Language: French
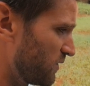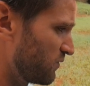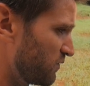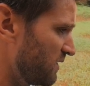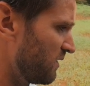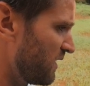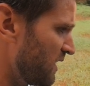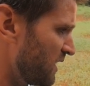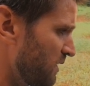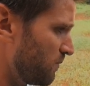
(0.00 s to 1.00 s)
les outils,
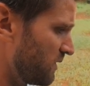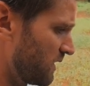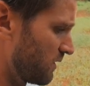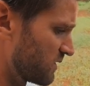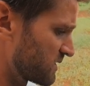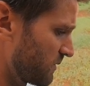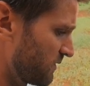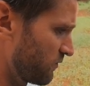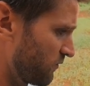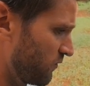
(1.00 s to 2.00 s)
mais euh, j'aimerais
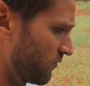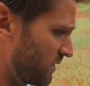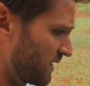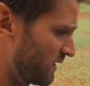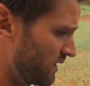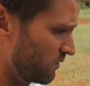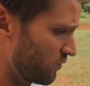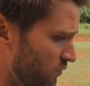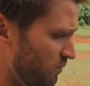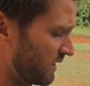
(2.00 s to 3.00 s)
vous, parler
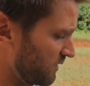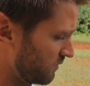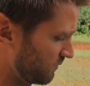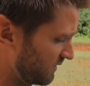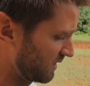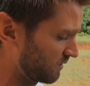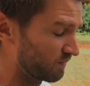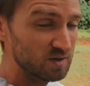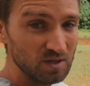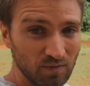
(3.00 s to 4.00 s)
de, par exemple, ça. En
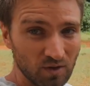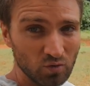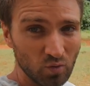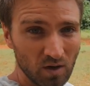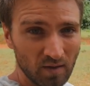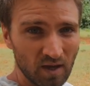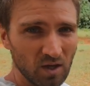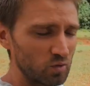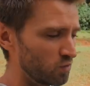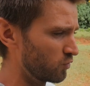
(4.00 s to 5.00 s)
fait, j'ai fait le choix
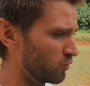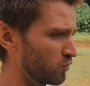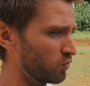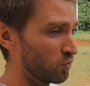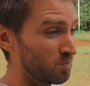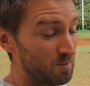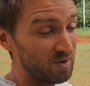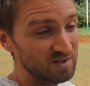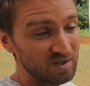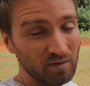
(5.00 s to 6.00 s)
de ne pas
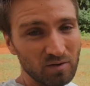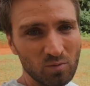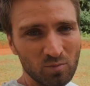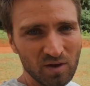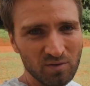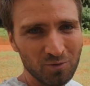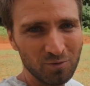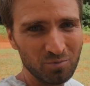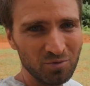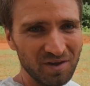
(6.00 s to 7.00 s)
partir avec une
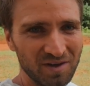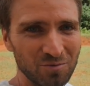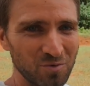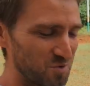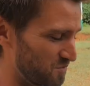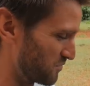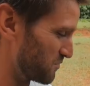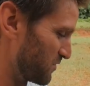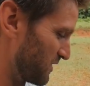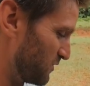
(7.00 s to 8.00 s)
perceuse pour des raisons
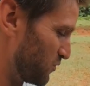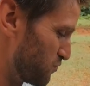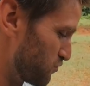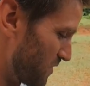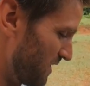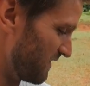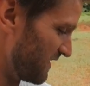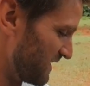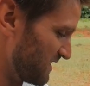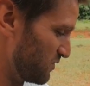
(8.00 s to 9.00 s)
d'encombrement et de poids,
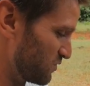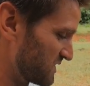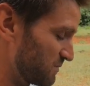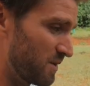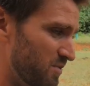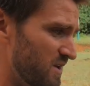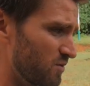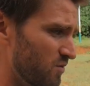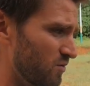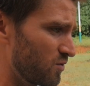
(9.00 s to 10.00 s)
donc j'ai pas pris
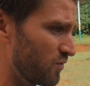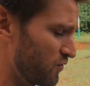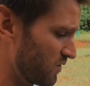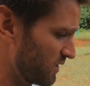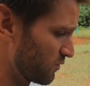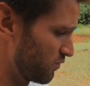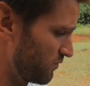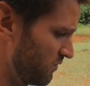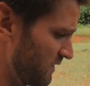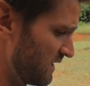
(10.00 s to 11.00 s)
de, de, forêt non
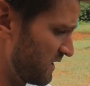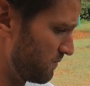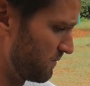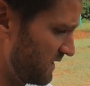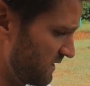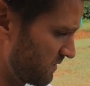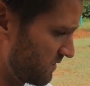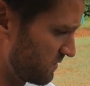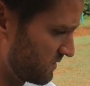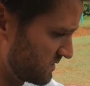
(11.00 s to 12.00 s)
plus, mais
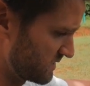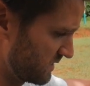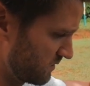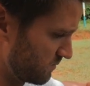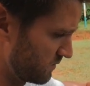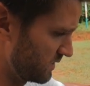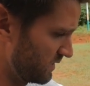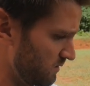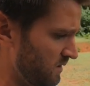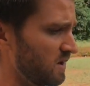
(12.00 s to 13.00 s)
j'ai
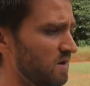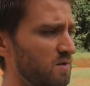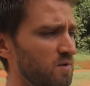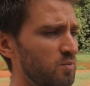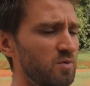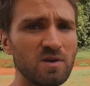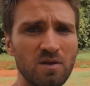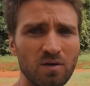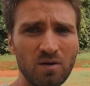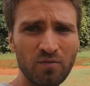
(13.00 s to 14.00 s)
emmené ce
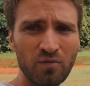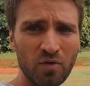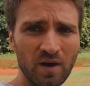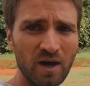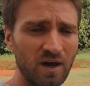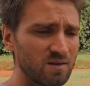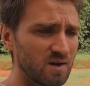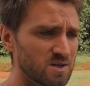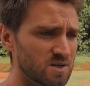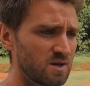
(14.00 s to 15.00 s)
petit forêt à
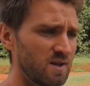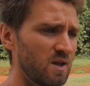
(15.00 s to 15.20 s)
étage